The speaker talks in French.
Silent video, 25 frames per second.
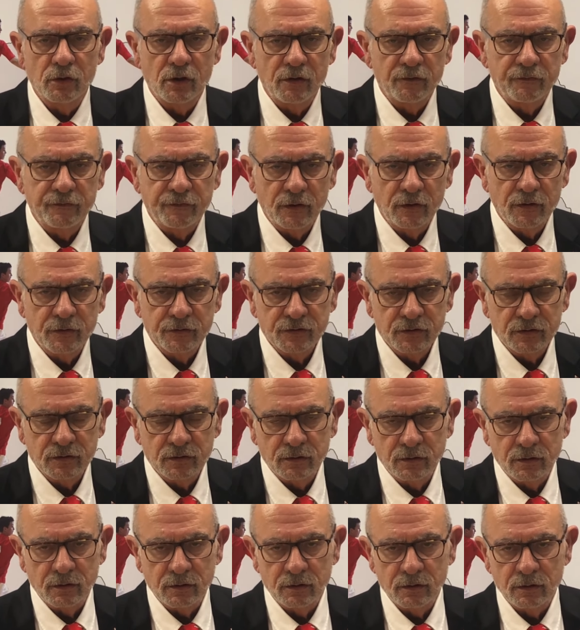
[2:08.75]
en France.
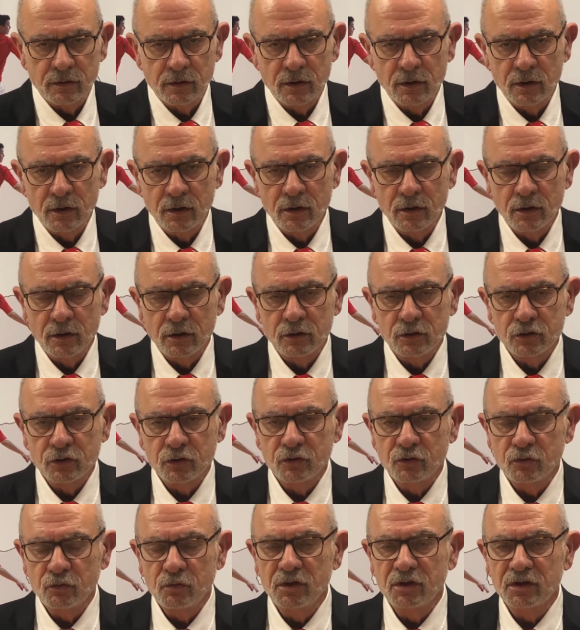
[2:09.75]
Je
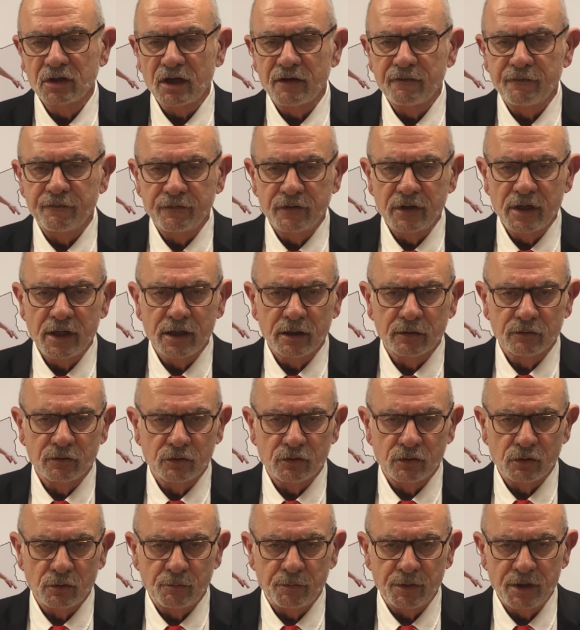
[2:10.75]
suis très fier de
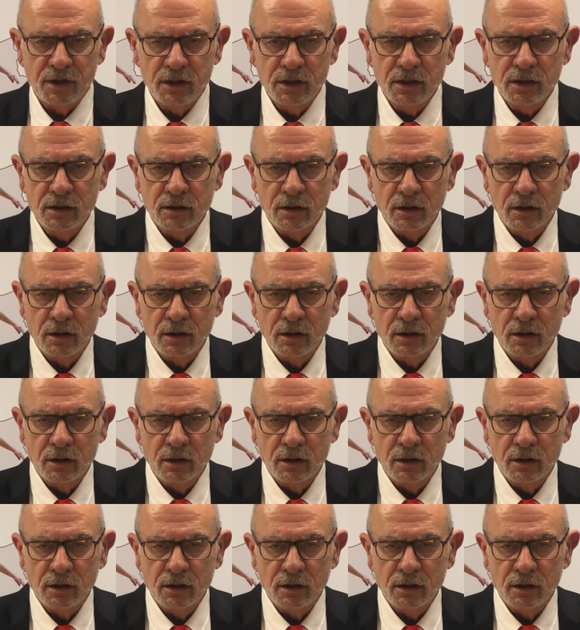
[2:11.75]
ce pays,